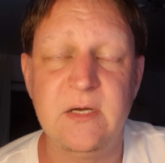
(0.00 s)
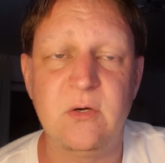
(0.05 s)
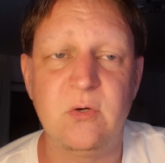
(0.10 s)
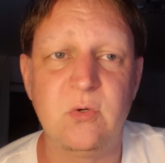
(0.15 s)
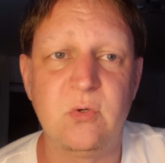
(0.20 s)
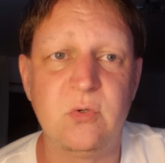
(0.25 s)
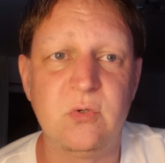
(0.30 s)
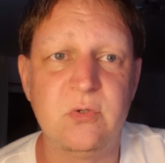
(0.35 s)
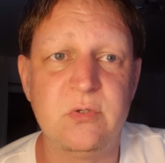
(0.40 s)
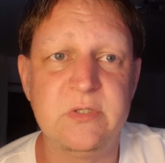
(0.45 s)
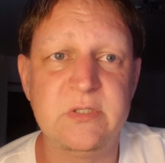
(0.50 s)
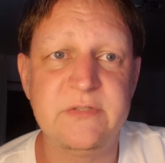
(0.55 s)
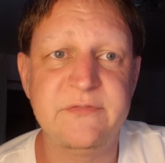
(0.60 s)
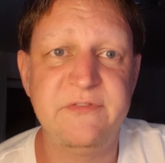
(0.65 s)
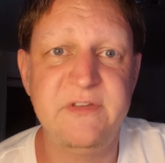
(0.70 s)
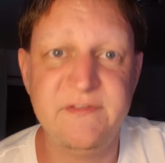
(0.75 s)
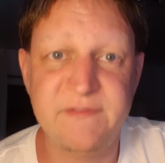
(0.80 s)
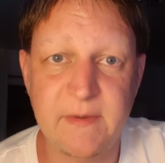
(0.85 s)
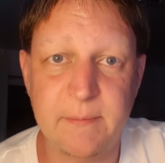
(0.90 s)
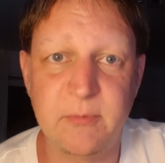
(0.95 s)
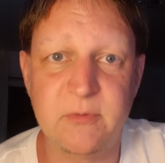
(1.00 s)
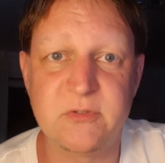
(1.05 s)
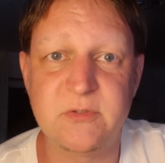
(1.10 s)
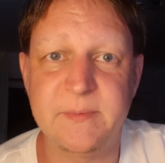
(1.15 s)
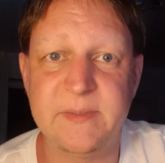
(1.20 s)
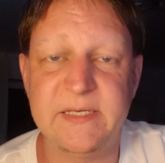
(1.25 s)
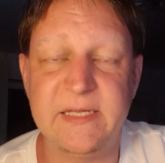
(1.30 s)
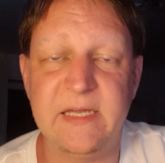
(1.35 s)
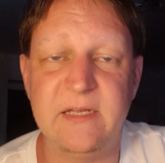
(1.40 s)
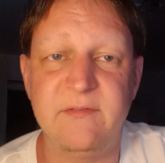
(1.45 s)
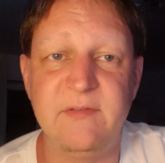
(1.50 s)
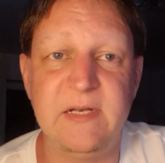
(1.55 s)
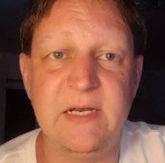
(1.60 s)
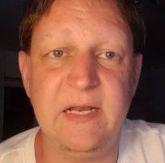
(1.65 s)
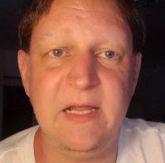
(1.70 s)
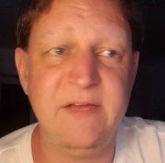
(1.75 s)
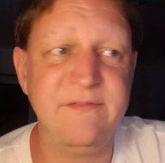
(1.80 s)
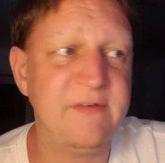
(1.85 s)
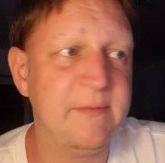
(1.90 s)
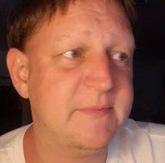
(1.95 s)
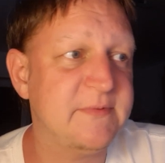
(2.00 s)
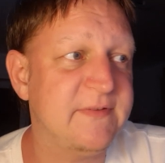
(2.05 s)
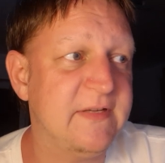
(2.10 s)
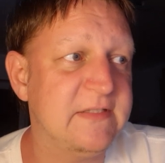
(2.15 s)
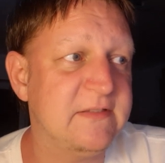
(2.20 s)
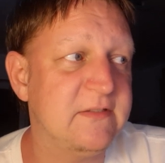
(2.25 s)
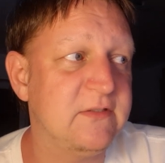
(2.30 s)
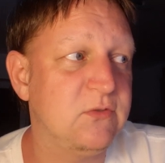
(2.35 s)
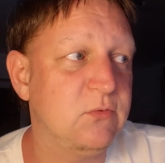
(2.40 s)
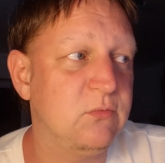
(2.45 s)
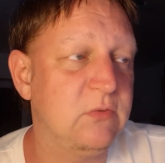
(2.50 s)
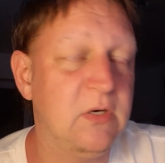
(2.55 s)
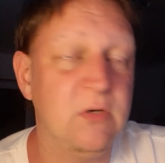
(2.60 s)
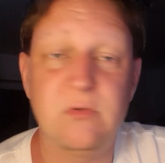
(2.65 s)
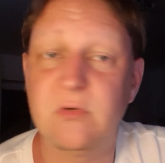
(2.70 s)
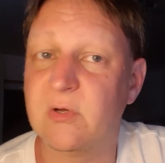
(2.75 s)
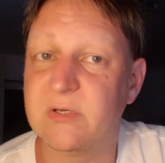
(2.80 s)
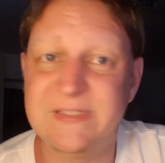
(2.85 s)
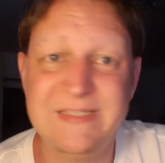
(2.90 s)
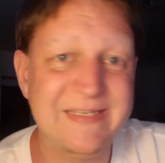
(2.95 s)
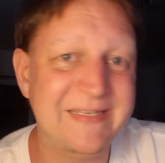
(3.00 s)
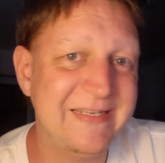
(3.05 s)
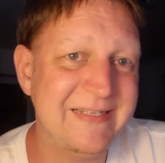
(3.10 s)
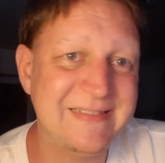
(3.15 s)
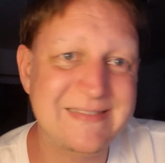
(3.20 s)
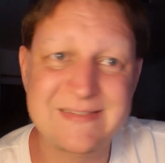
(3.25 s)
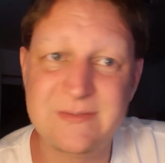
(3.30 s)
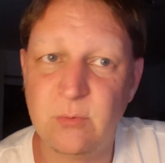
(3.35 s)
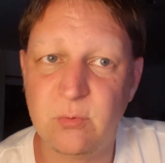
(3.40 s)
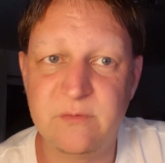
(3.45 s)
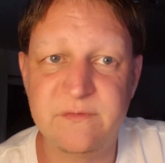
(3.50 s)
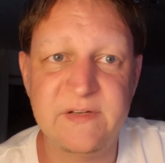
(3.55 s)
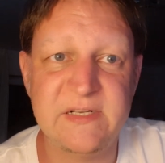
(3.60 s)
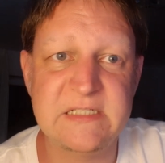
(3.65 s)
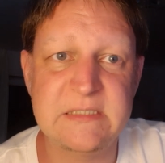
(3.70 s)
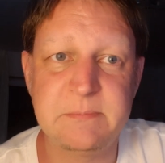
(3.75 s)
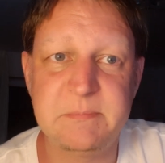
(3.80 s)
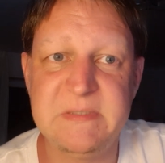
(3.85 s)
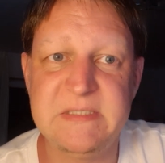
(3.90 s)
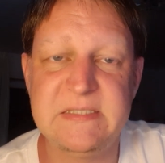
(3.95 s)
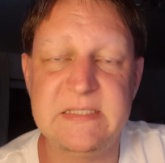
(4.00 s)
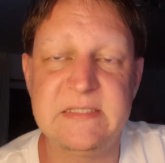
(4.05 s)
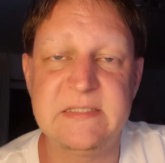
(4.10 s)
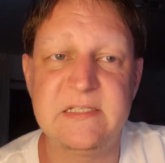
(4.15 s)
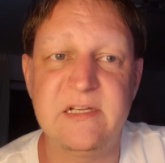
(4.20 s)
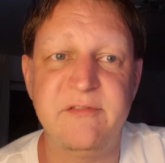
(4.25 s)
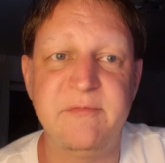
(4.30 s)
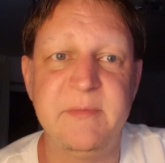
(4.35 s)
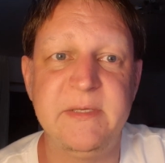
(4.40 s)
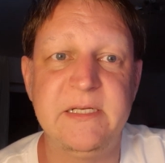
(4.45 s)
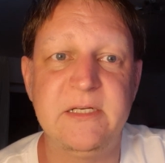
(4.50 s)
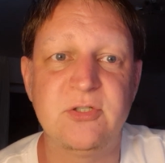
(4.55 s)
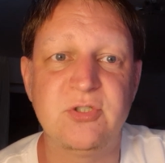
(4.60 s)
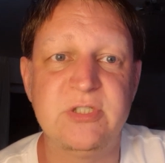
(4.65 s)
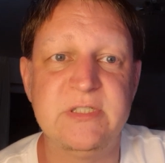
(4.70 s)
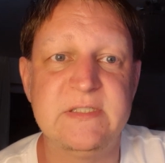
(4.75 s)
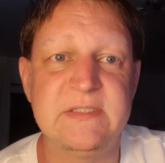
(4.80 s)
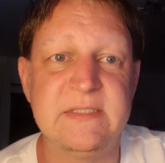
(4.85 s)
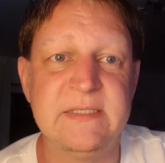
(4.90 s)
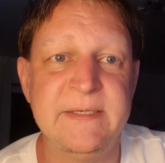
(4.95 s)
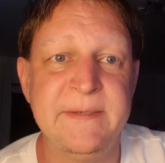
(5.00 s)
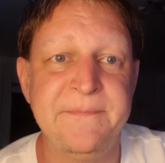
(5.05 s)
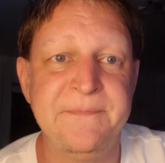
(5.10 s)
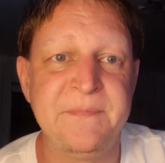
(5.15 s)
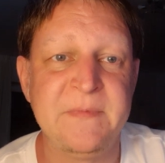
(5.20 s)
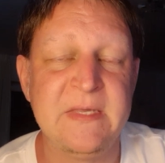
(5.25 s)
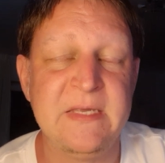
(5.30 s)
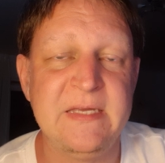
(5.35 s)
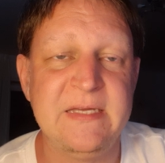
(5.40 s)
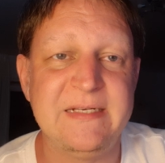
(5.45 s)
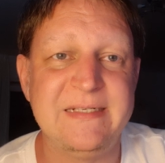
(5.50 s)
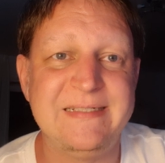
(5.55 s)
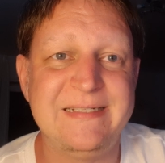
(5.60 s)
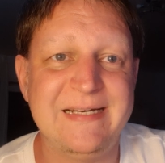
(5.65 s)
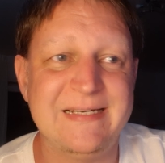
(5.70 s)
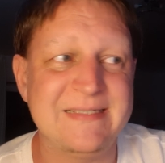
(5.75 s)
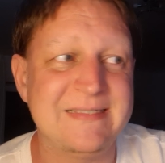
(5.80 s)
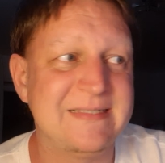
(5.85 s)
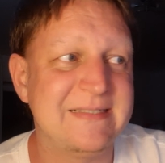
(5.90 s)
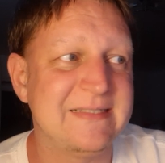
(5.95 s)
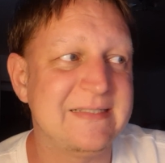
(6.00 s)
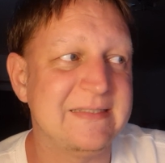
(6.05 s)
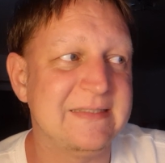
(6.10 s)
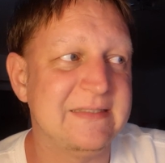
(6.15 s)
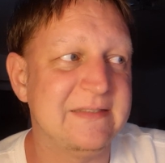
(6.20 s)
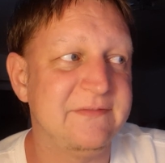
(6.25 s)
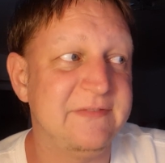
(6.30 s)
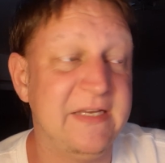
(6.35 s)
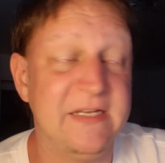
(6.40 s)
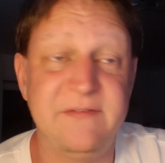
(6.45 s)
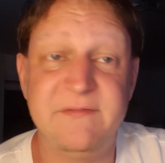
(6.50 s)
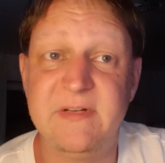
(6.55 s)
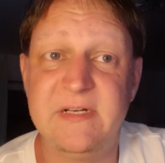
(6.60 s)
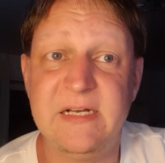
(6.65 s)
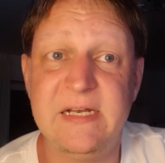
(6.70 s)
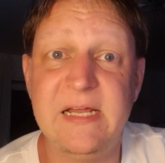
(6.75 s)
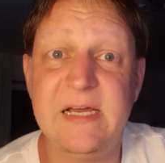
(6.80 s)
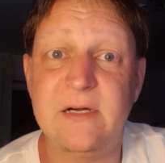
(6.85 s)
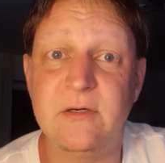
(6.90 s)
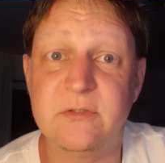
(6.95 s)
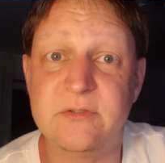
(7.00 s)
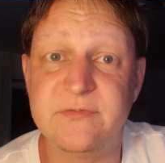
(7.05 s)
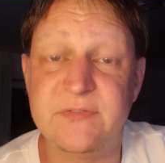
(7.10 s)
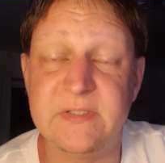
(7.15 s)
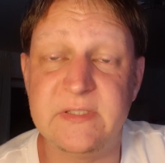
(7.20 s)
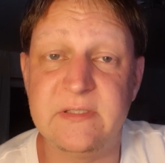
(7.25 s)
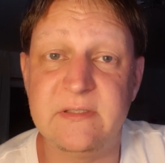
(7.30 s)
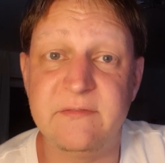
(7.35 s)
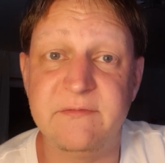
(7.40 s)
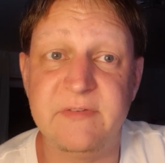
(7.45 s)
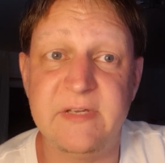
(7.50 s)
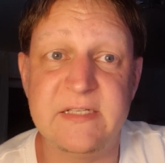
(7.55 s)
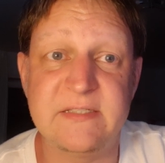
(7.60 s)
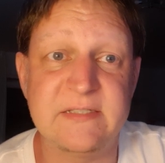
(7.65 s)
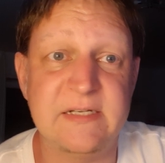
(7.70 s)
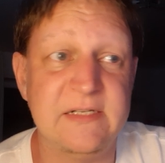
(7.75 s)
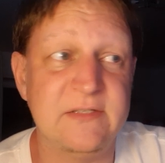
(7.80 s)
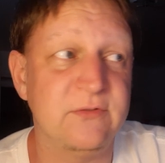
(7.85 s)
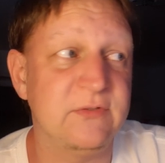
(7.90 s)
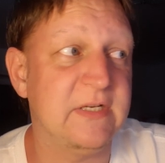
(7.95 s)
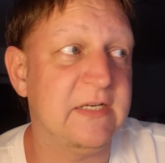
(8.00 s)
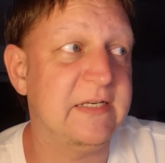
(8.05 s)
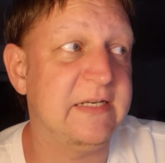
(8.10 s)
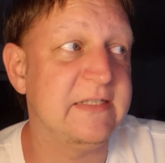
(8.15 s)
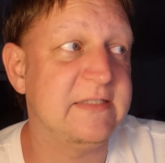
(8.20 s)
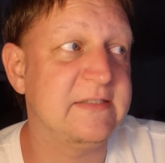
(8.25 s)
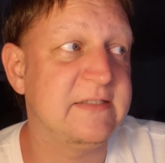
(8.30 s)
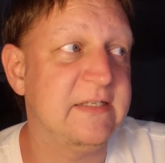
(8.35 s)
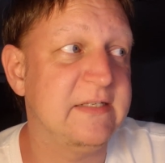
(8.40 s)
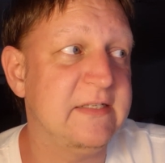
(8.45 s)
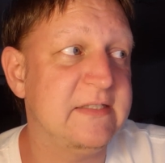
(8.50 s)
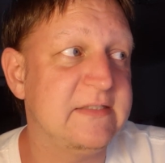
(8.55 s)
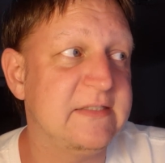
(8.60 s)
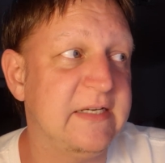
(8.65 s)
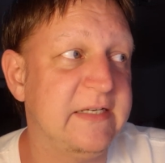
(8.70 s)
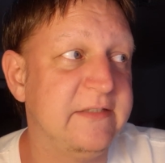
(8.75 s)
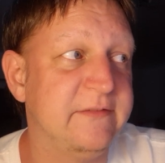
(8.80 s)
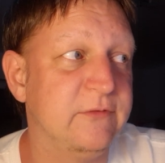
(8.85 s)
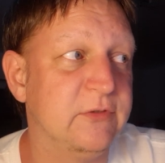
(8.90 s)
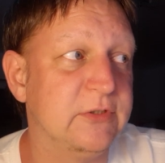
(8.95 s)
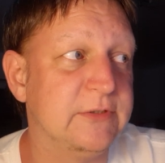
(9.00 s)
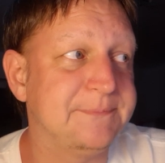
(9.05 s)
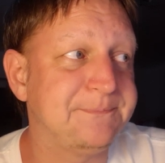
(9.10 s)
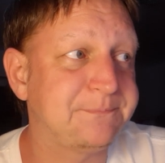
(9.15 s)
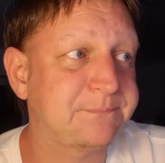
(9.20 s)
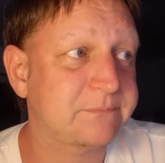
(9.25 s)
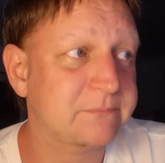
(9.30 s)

Und FIFA Plus überträgt wieder live ab 20 Uhr. Und auch hier geht's notfalls bis ins Elfmeterschießen. Das äh, werden wir dann herausfinden, wer es also dann letzten Endes sein wird.